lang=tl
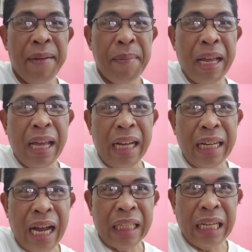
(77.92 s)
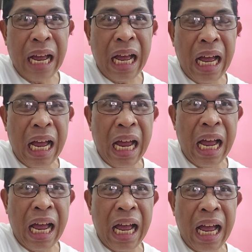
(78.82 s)
may anak na
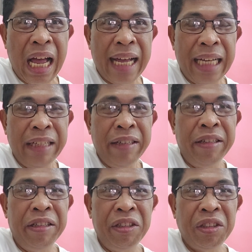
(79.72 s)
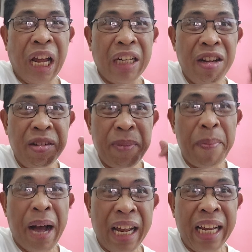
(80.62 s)
ano, tatlong
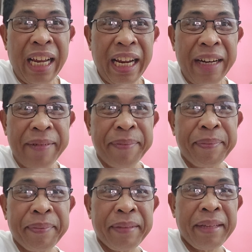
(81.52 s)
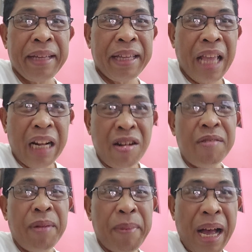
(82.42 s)
babae
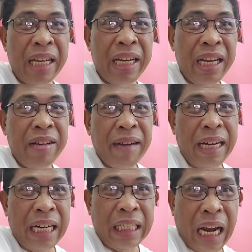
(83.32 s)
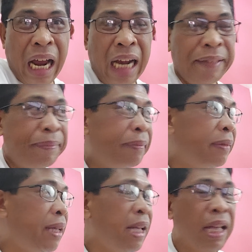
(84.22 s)
Tatlong babae din yung anak niya.
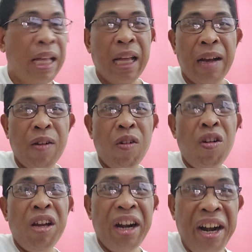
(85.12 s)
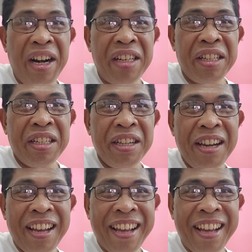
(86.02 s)
All girls.